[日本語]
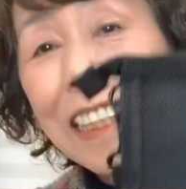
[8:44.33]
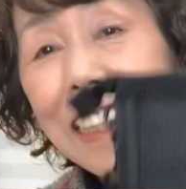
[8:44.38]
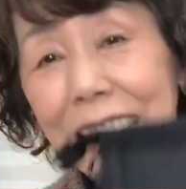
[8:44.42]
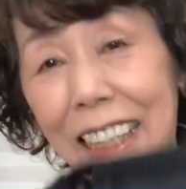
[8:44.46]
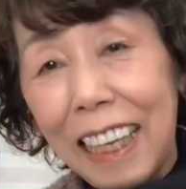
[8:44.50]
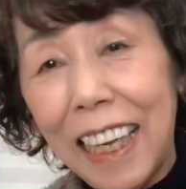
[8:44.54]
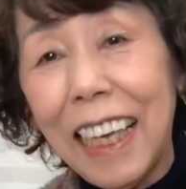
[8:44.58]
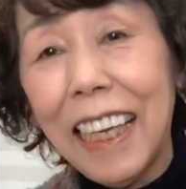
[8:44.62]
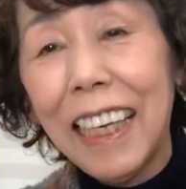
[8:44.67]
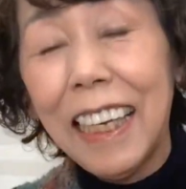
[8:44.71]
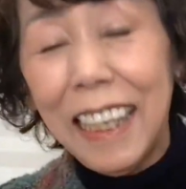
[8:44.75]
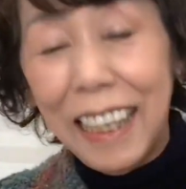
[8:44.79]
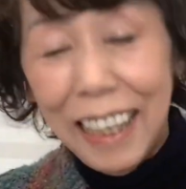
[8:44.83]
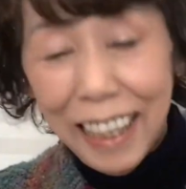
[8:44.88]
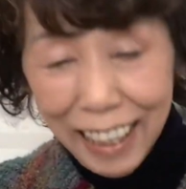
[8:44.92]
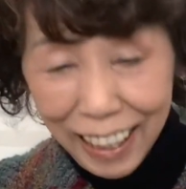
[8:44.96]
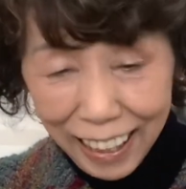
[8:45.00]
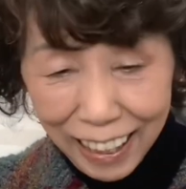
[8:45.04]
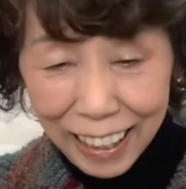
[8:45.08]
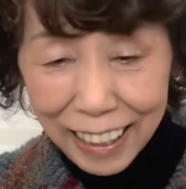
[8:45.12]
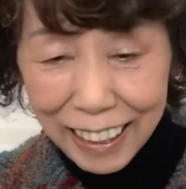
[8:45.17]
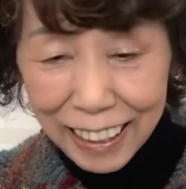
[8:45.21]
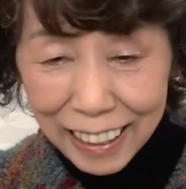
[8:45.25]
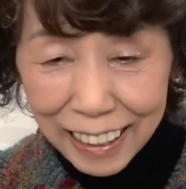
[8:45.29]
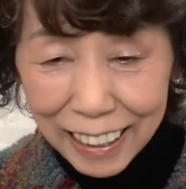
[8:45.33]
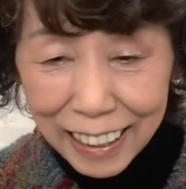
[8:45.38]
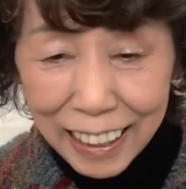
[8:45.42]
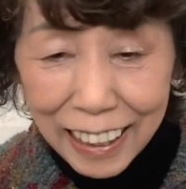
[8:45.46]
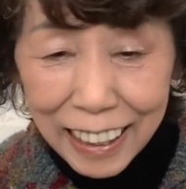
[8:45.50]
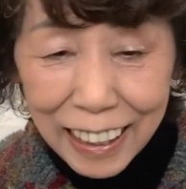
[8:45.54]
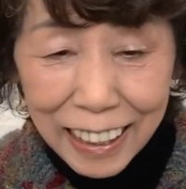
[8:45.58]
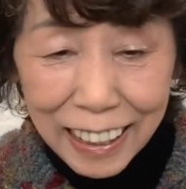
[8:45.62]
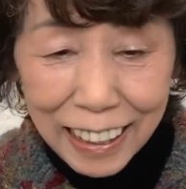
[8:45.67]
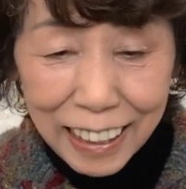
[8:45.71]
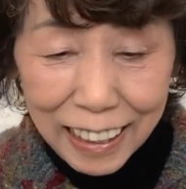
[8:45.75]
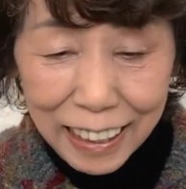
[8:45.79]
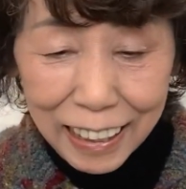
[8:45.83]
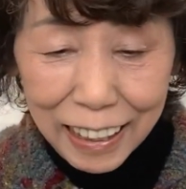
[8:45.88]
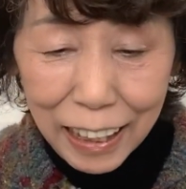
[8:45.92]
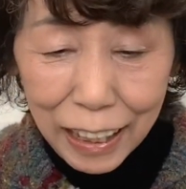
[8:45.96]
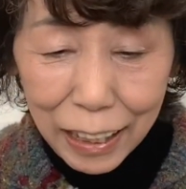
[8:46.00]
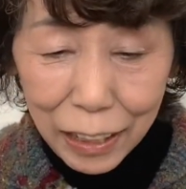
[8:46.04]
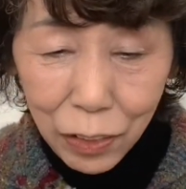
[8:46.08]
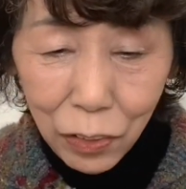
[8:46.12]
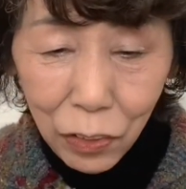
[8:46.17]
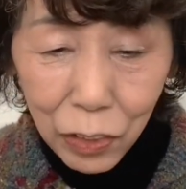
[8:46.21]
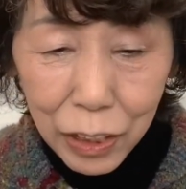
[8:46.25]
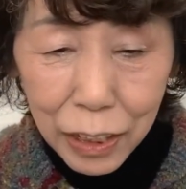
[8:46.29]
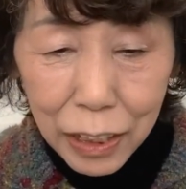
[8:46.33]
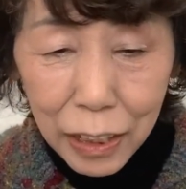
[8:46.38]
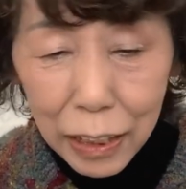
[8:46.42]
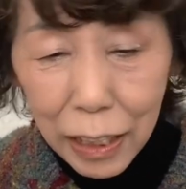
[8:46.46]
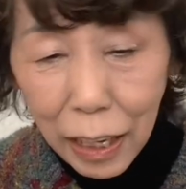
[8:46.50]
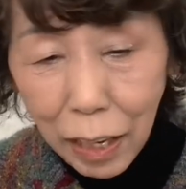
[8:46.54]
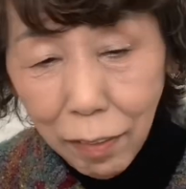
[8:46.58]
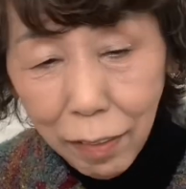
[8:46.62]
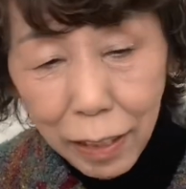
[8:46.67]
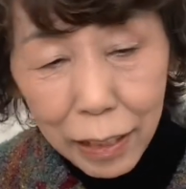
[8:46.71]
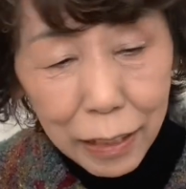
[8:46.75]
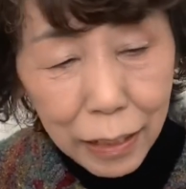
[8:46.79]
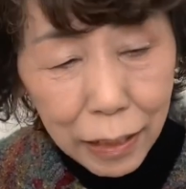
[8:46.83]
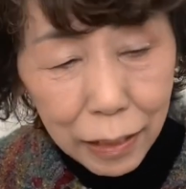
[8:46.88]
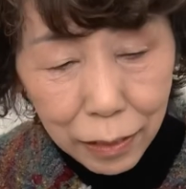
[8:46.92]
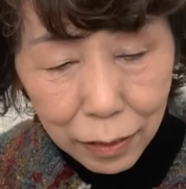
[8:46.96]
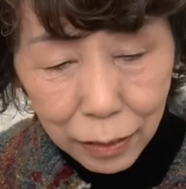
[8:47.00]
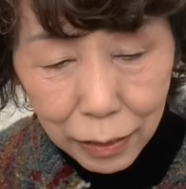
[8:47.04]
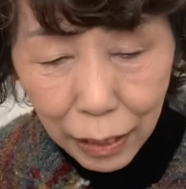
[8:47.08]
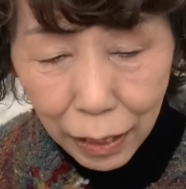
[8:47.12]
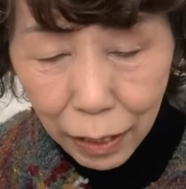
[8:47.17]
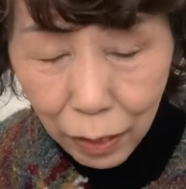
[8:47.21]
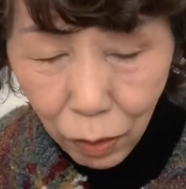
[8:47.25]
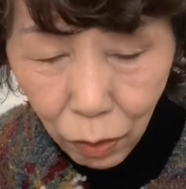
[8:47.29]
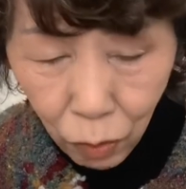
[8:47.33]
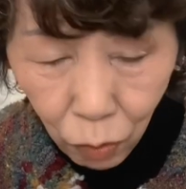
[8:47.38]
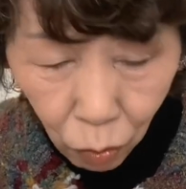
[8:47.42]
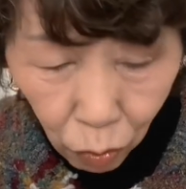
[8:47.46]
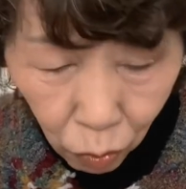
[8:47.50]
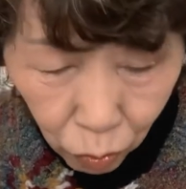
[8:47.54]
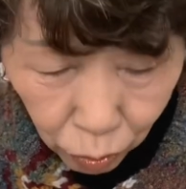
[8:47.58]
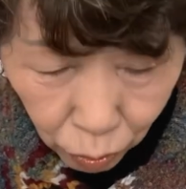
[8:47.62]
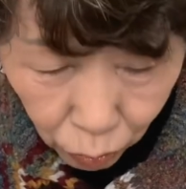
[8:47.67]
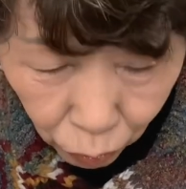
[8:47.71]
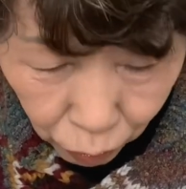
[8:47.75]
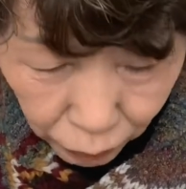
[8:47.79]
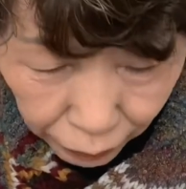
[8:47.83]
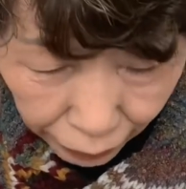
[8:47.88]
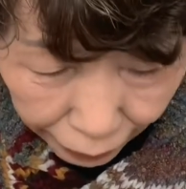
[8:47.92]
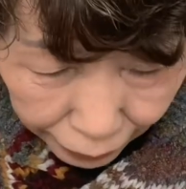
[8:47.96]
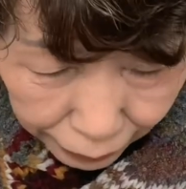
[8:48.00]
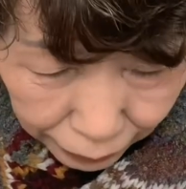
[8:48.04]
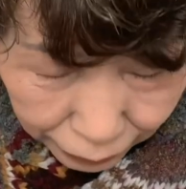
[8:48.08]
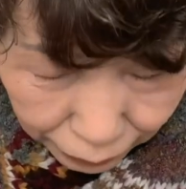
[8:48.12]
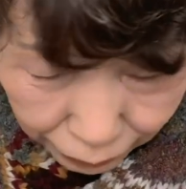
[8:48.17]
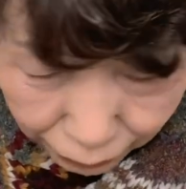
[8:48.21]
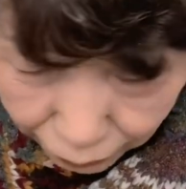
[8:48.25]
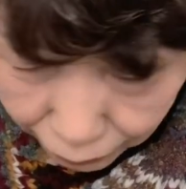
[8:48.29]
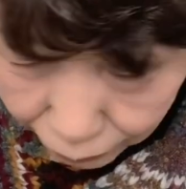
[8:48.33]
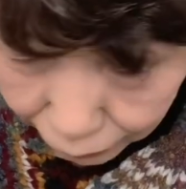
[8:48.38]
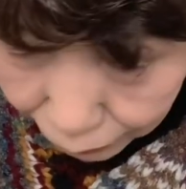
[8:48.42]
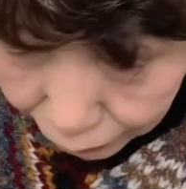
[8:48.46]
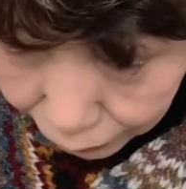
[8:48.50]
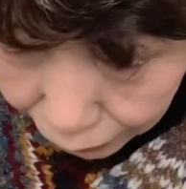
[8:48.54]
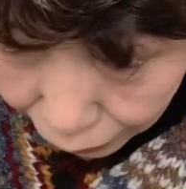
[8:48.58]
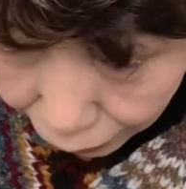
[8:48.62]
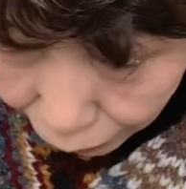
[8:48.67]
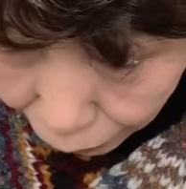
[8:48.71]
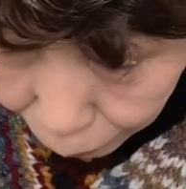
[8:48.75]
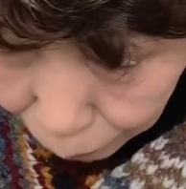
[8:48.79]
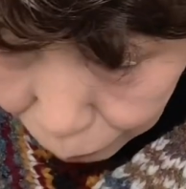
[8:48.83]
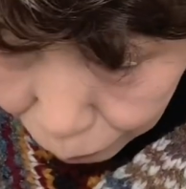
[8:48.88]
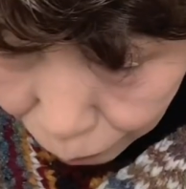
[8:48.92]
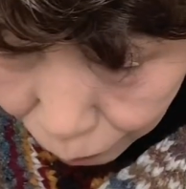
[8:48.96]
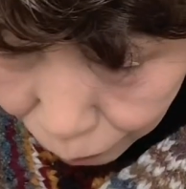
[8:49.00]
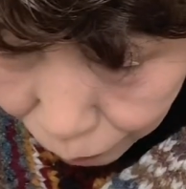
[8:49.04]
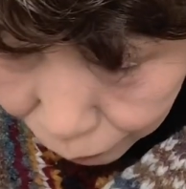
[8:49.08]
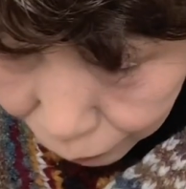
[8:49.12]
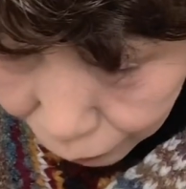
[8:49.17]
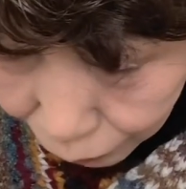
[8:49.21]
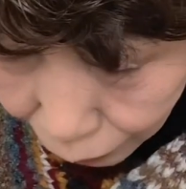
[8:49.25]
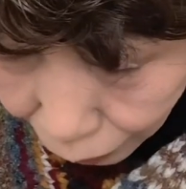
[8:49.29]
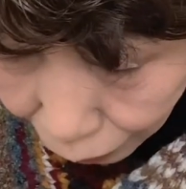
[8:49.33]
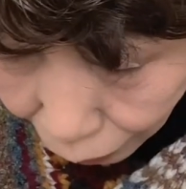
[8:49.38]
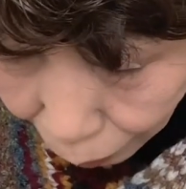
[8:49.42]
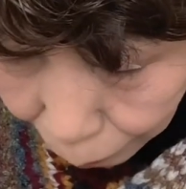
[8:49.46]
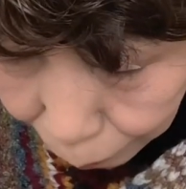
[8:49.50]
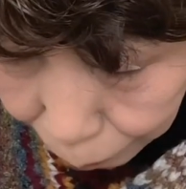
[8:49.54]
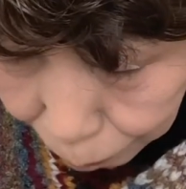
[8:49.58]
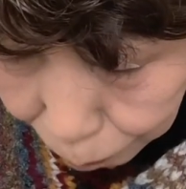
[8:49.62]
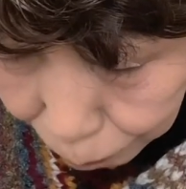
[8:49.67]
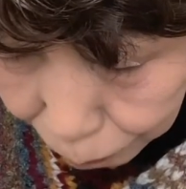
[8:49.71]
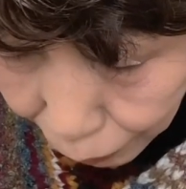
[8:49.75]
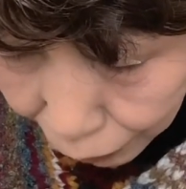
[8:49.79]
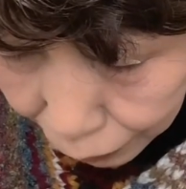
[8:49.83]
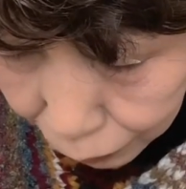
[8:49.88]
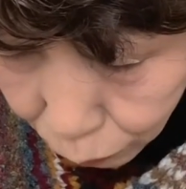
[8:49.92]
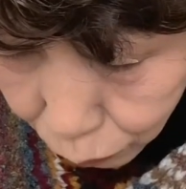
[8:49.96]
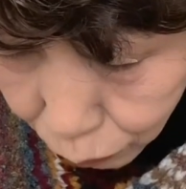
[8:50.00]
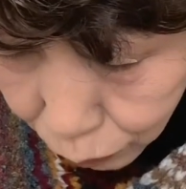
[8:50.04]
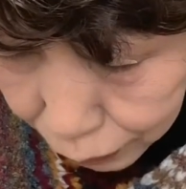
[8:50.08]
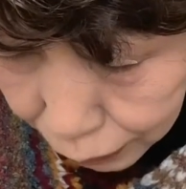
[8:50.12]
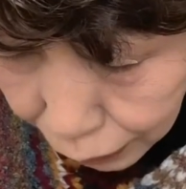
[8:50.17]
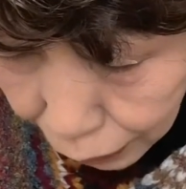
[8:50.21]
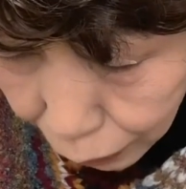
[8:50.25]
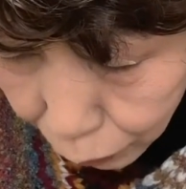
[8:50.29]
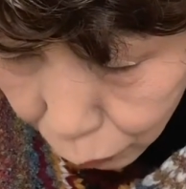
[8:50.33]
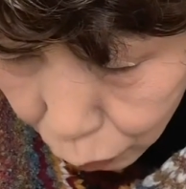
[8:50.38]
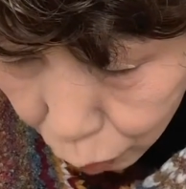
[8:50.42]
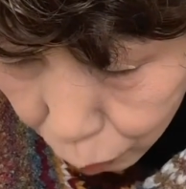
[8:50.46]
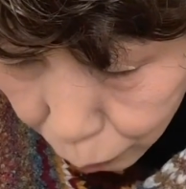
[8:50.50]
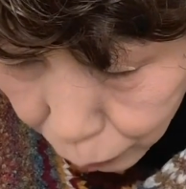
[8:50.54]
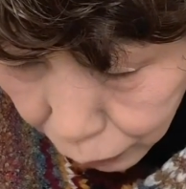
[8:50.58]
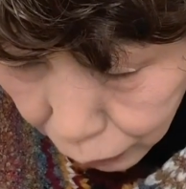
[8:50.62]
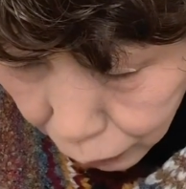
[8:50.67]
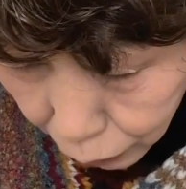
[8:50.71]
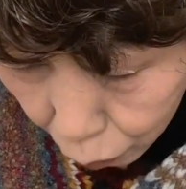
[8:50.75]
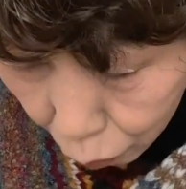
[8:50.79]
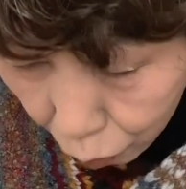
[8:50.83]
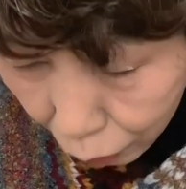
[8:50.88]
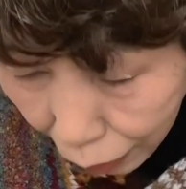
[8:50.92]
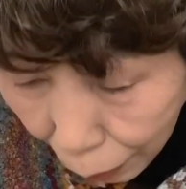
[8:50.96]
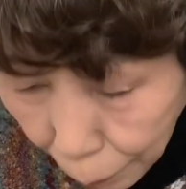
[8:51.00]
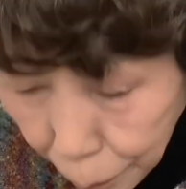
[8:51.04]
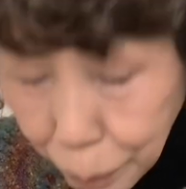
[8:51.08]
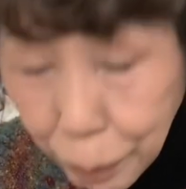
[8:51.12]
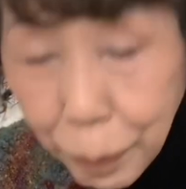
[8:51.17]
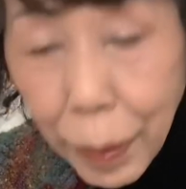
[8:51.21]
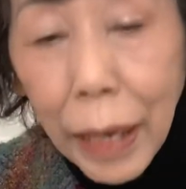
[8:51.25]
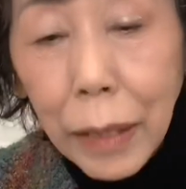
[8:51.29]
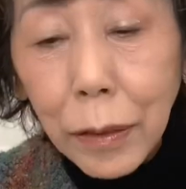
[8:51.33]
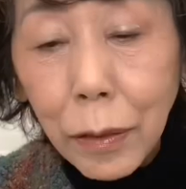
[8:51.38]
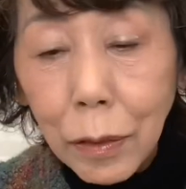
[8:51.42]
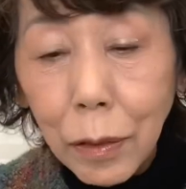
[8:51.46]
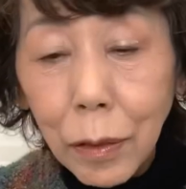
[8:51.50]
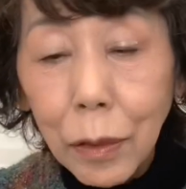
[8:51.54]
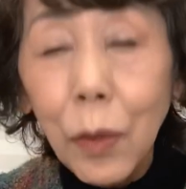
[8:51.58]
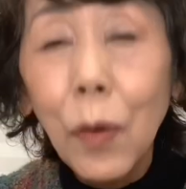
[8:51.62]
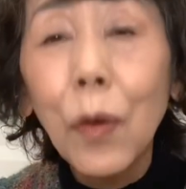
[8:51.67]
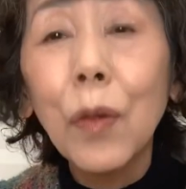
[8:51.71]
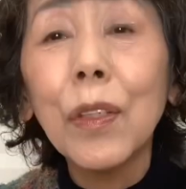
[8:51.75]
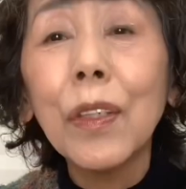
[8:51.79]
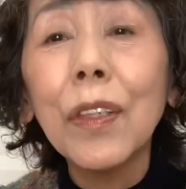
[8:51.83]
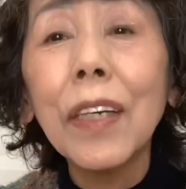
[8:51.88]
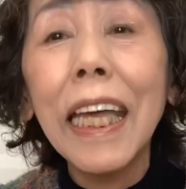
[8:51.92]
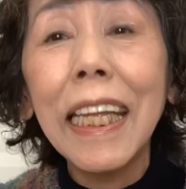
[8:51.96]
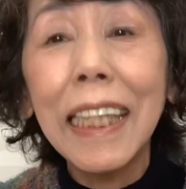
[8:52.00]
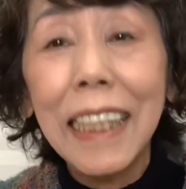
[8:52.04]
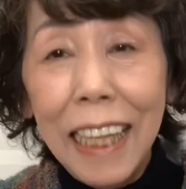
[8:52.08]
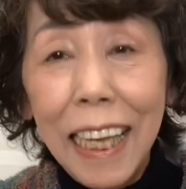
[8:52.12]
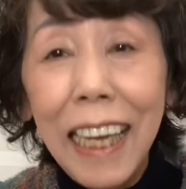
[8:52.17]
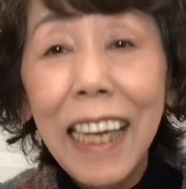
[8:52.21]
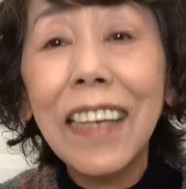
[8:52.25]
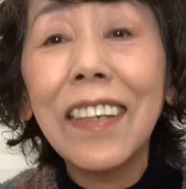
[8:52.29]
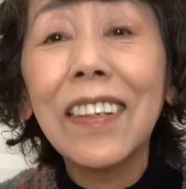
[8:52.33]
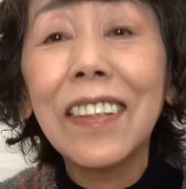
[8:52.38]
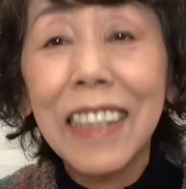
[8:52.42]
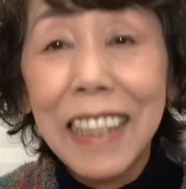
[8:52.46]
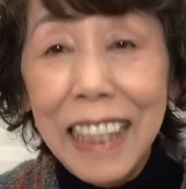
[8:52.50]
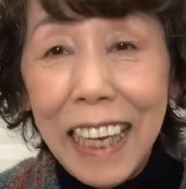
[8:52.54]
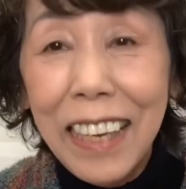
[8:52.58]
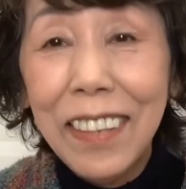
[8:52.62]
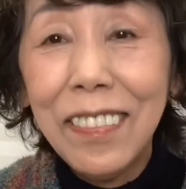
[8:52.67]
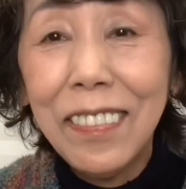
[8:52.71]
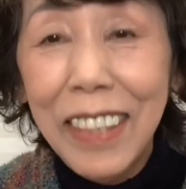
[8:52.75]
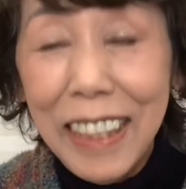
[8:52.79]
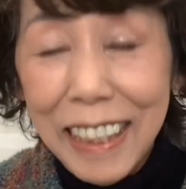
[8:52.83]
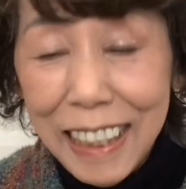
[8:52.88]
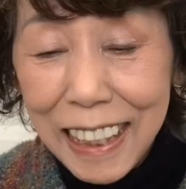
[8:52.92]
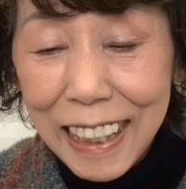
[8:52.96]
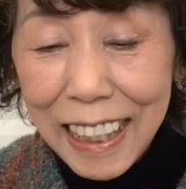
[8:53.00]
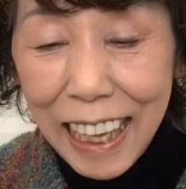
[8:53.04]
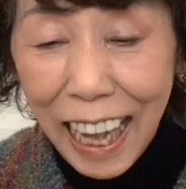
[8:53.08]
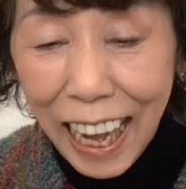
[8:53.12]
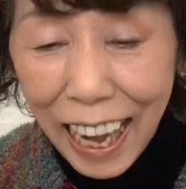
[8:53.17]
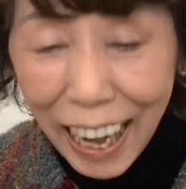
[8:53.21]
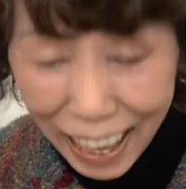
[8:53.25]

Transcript: ね。はい、でこちらはですね、本の代金がはあの税込みのはっぴゃくごじゅうえんでございました。